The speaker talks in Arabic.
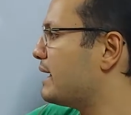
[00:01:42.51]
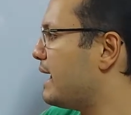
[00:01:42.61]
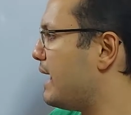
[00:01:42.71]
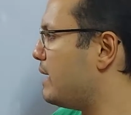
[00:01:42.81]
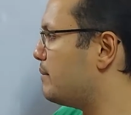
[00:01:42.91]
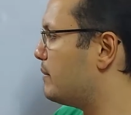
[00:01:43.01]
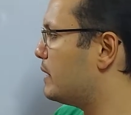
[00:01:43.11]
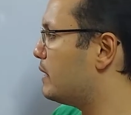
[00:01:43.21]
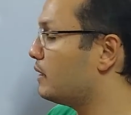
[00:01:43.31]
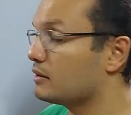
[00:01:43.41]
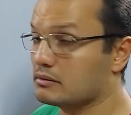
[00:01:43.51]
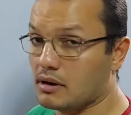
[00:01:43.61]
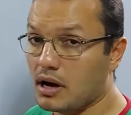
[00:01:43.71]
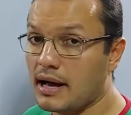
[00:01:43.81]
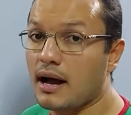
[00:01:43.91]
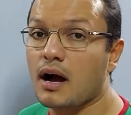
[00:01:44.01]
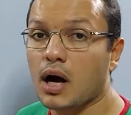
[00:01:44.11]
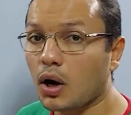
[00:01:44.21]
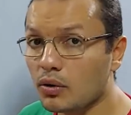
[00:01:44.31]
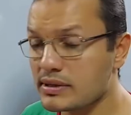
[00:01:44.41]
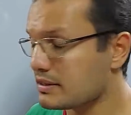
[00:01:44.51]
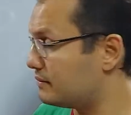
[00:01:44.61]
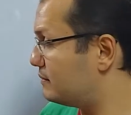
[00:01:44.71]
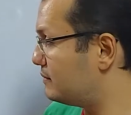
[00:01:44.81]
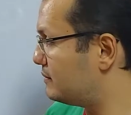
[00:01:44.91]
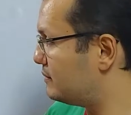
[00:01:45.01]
جيم رائع اوسم